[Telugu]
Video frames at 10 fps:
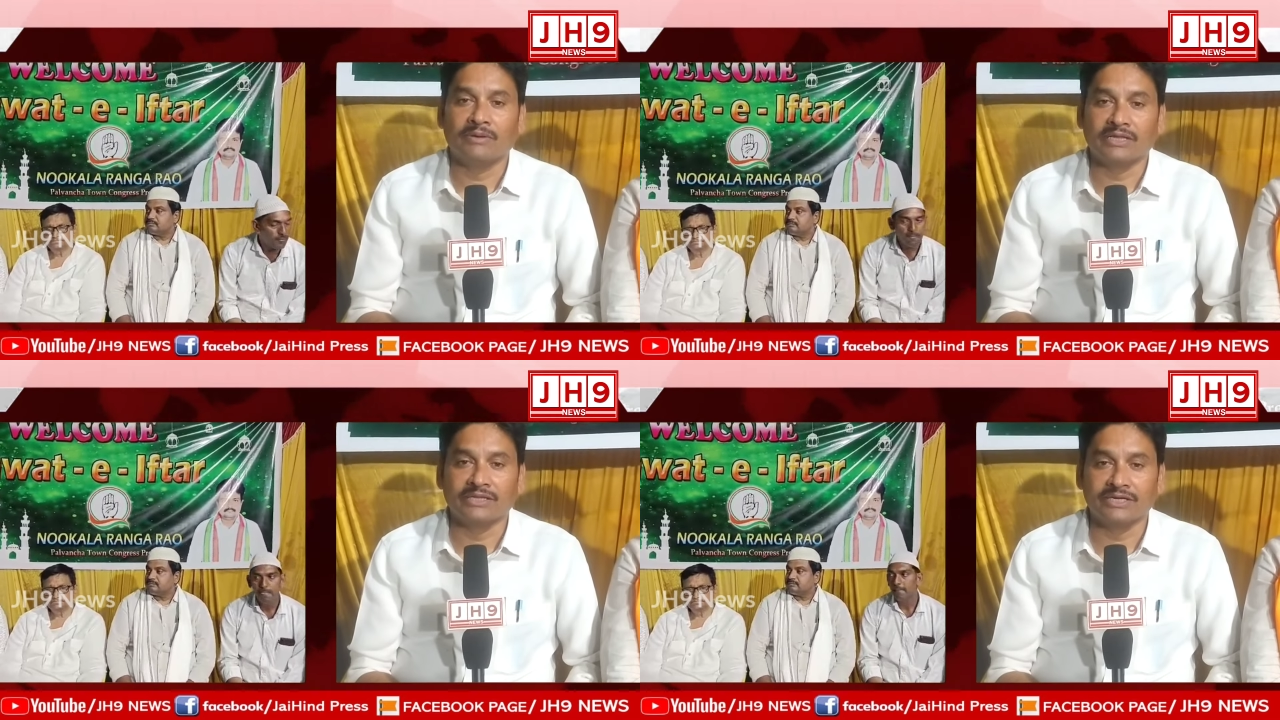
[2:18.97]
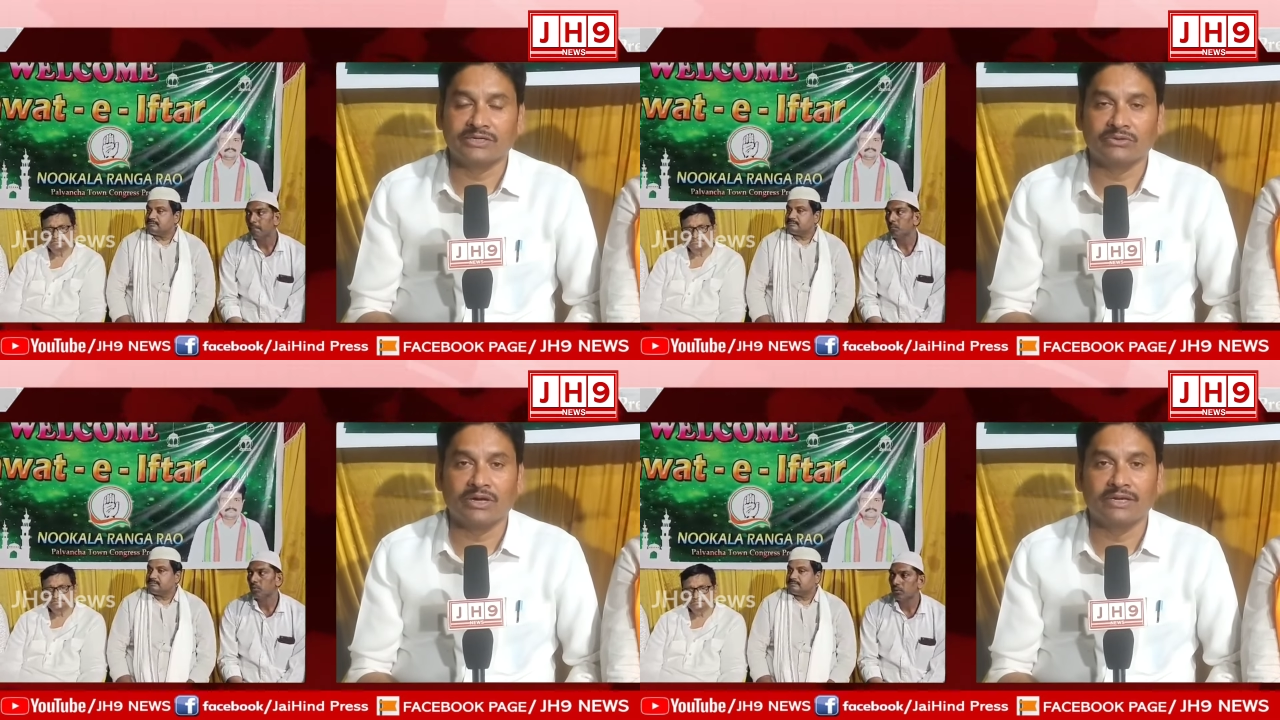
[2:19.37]
మన
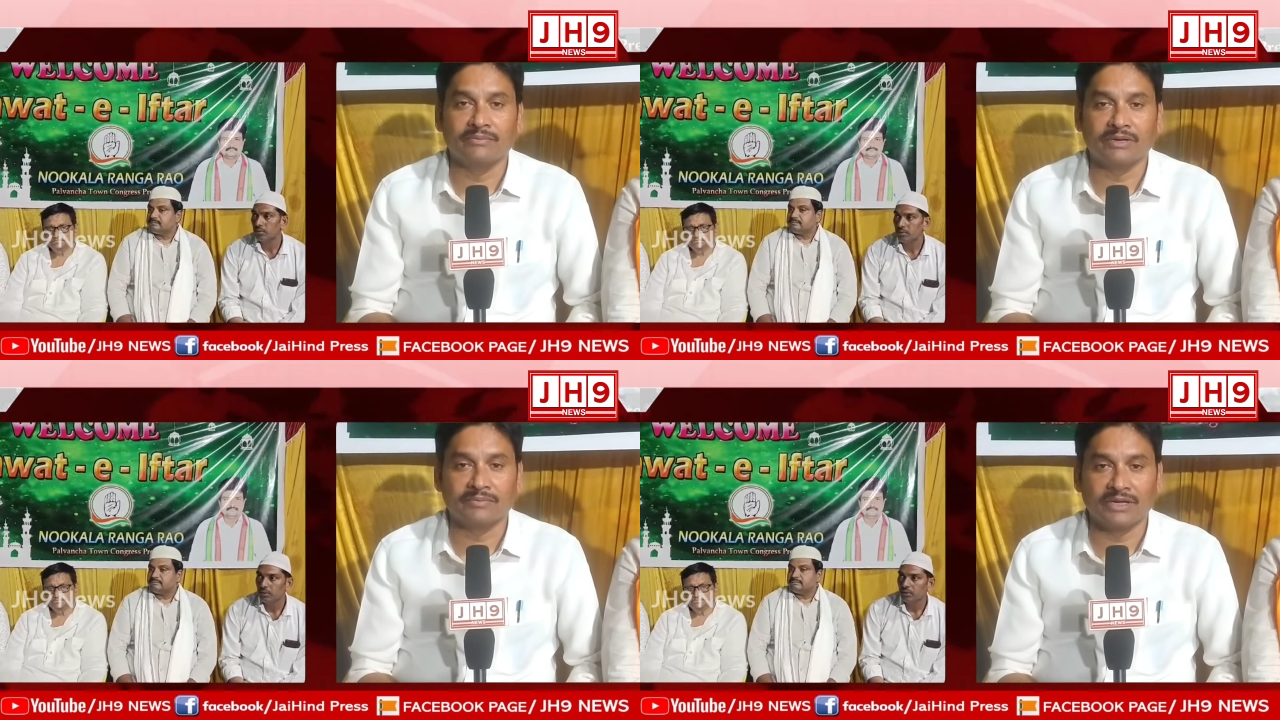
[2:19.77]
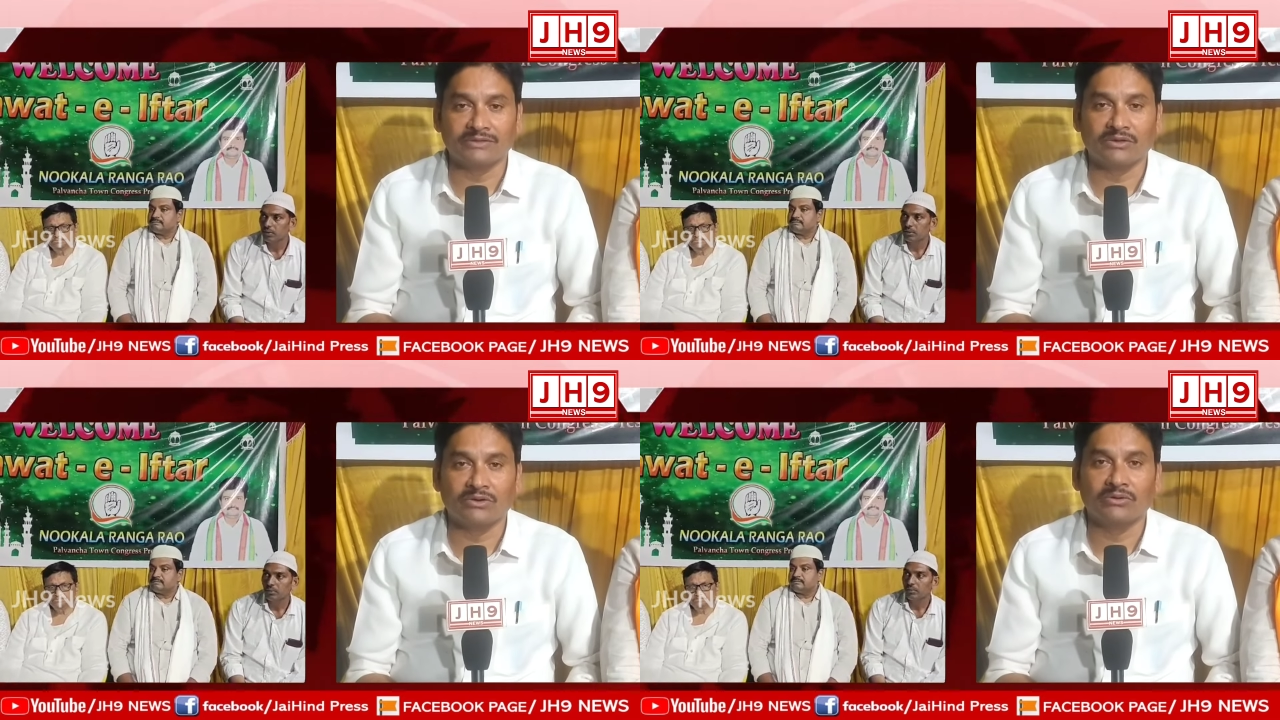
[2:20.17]
దేశం కానీ మన
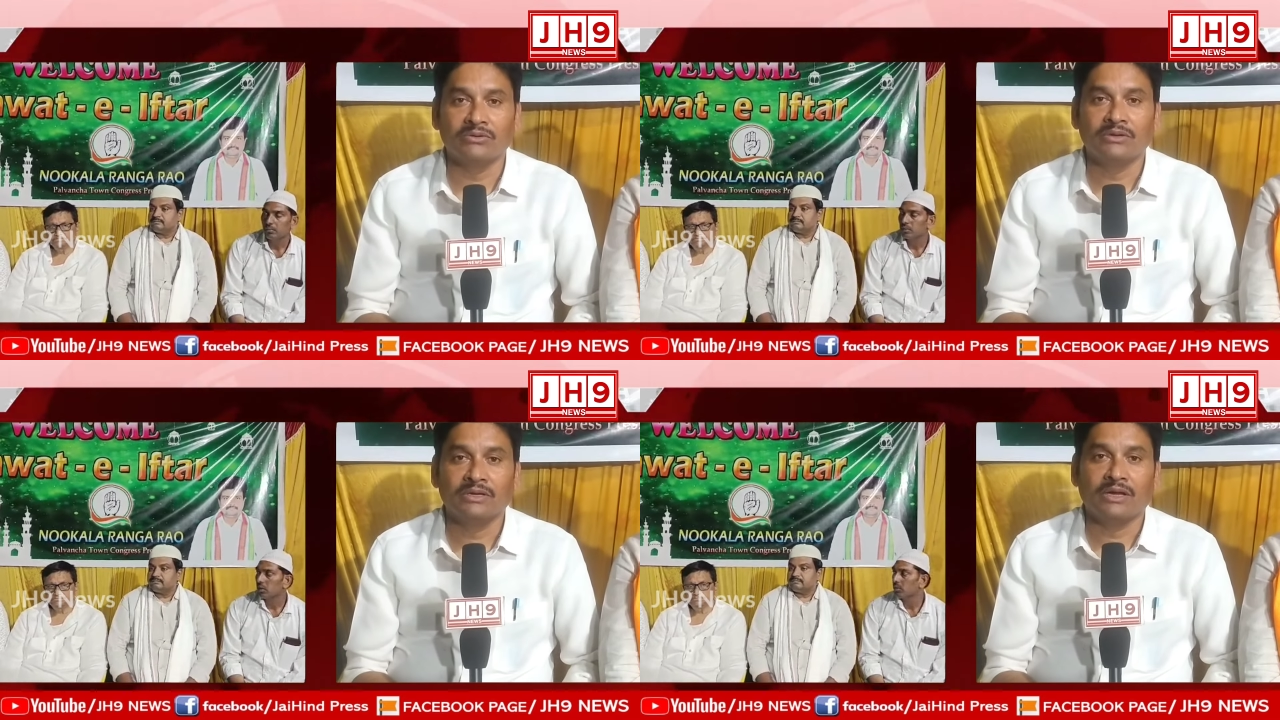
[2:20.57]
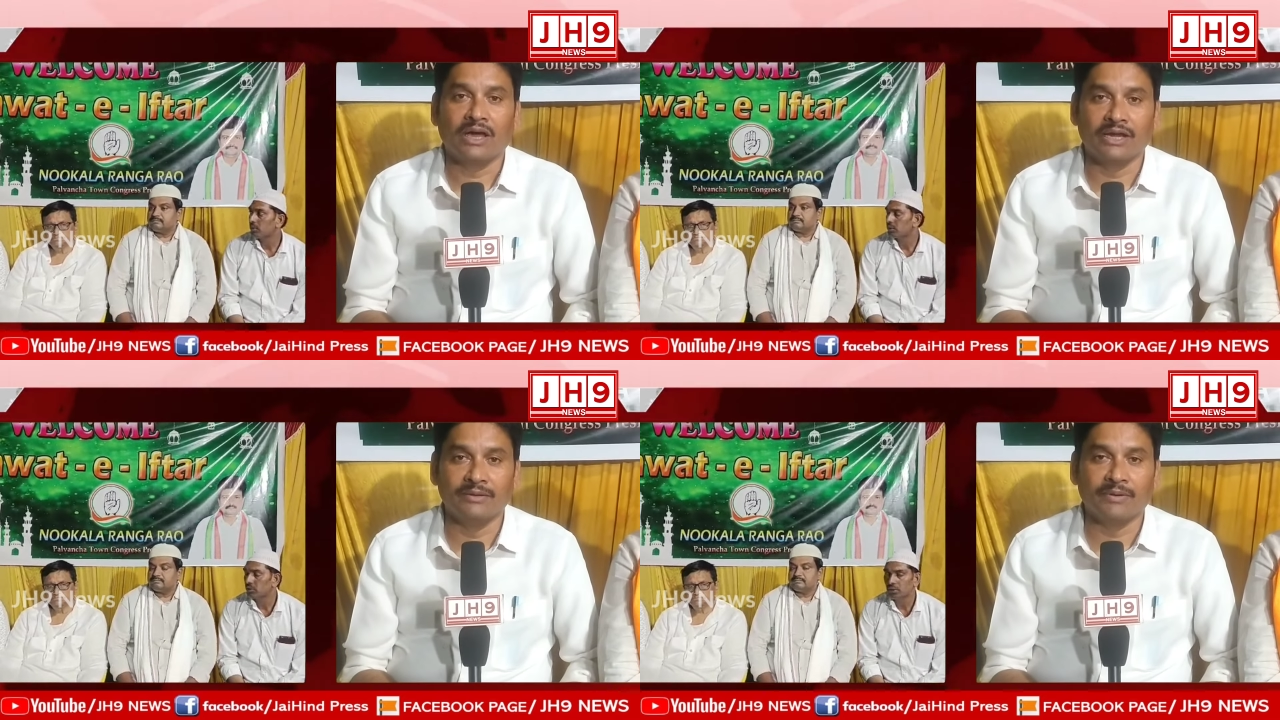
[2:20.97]
ప్రాంతంలో
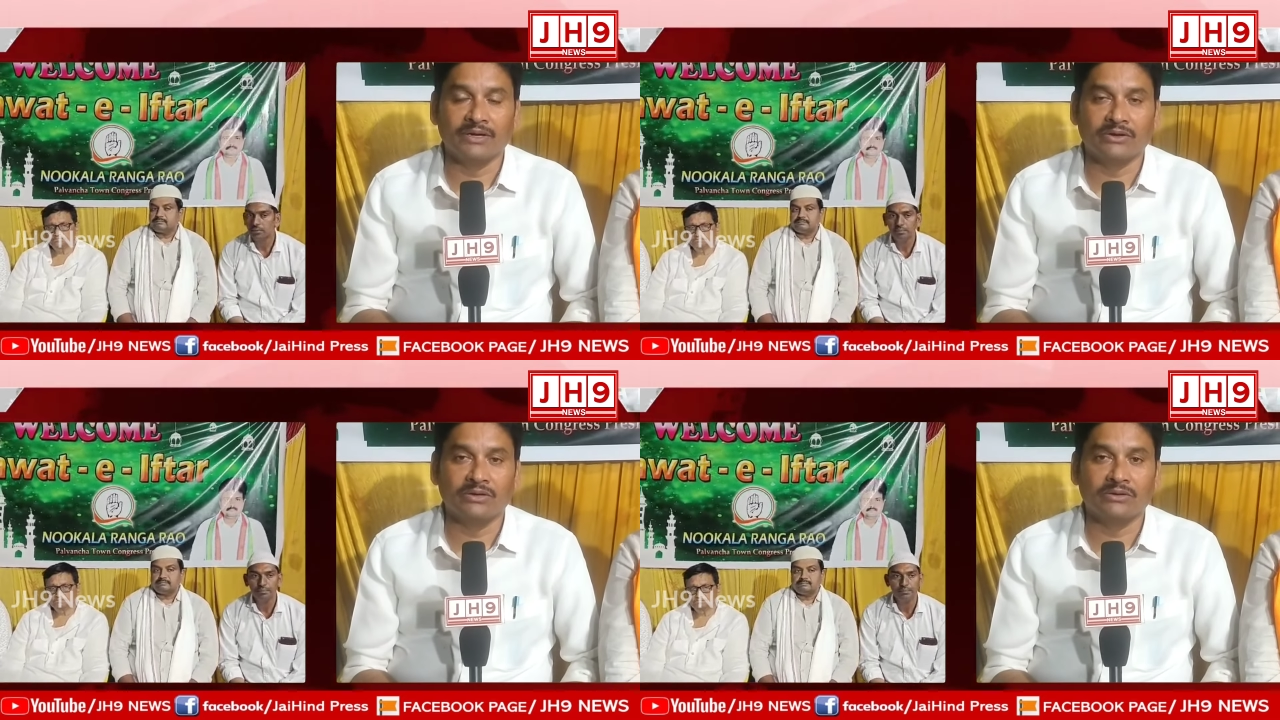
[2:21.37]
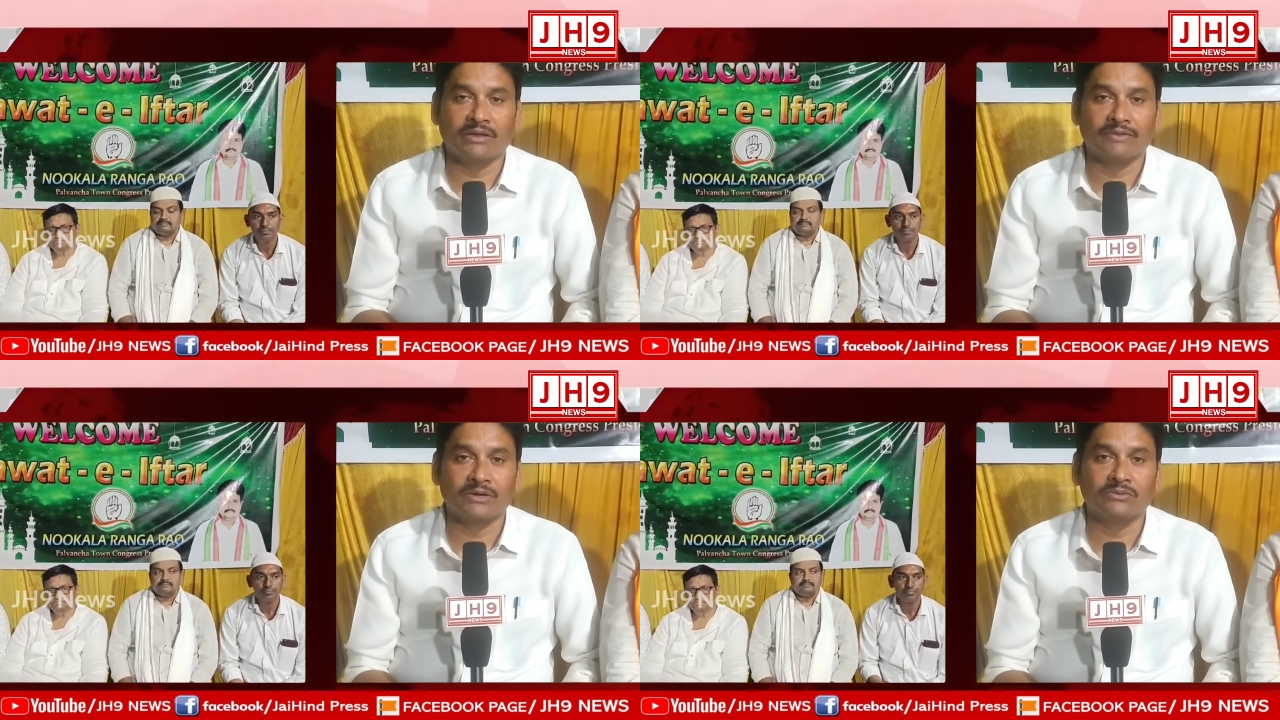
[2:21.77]
అన్ని పండుగలు
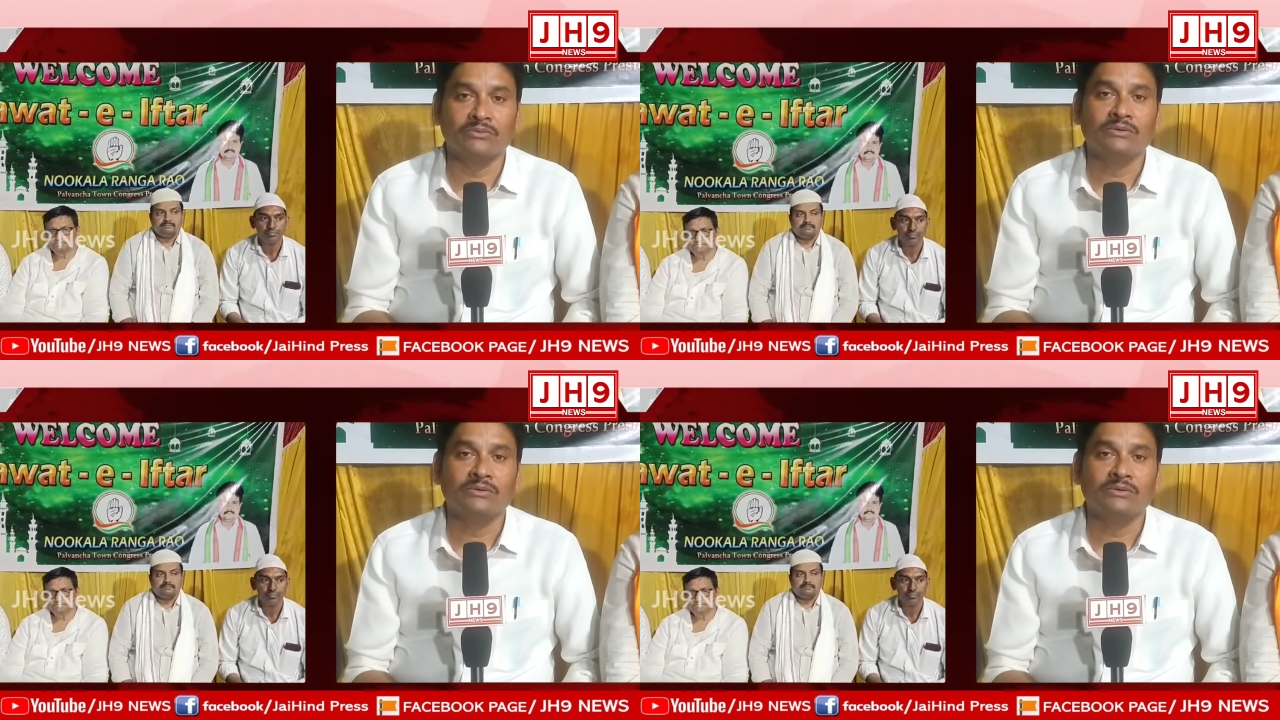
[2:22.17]
అందరం